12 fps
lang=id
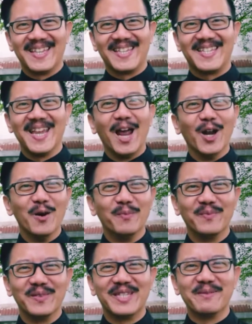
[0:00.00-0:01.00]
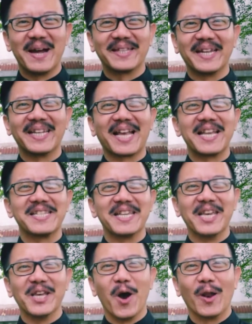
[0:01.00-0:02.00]
Shalom, jemaat yang
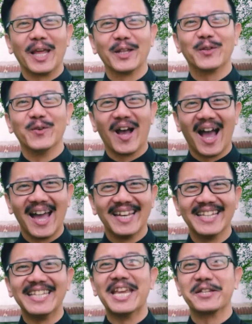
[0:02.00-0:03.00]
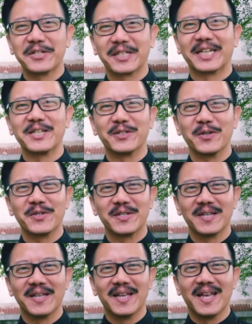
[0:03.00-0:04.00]
dikasihi oleh Tuhan Yesus Kristus.
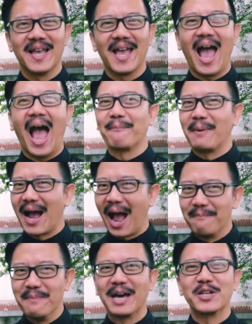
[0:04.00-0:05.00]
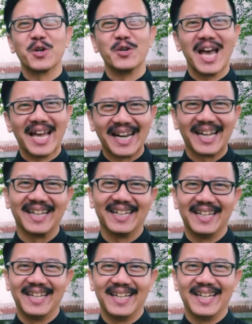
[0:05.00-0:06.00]
Apa kabar saudara?
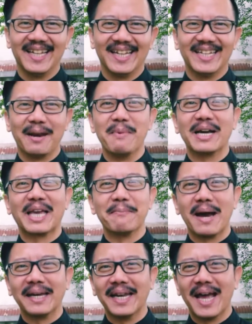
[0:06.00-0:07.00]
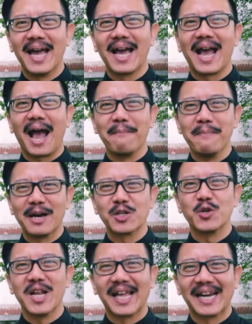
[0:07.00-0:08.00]
Dan bagaimana kabar
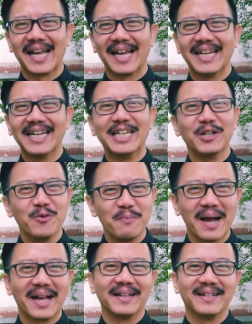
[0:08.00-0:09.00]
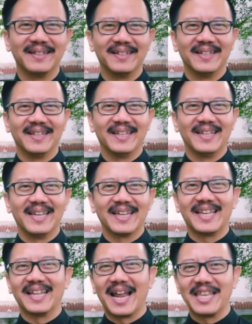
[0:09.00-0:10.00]
saudara di rumah?
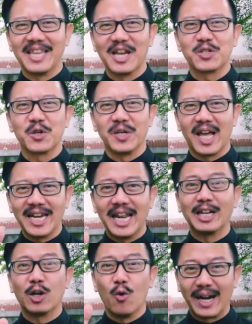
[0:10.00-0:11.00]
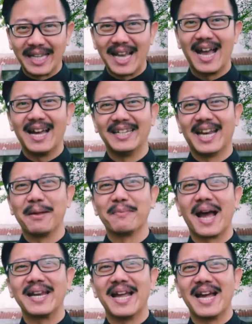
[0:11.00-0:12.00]
Kiranya saudara dan keluarga dalam
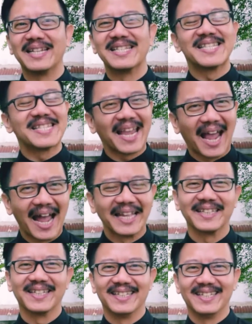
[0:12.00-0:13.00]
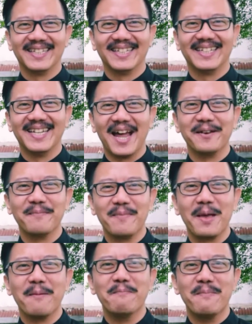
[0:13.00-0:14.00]
keadaan sehat dan
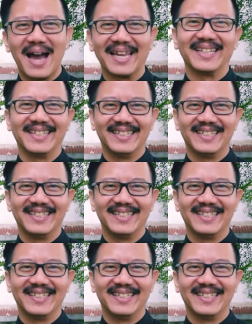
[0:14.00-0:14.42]
baik.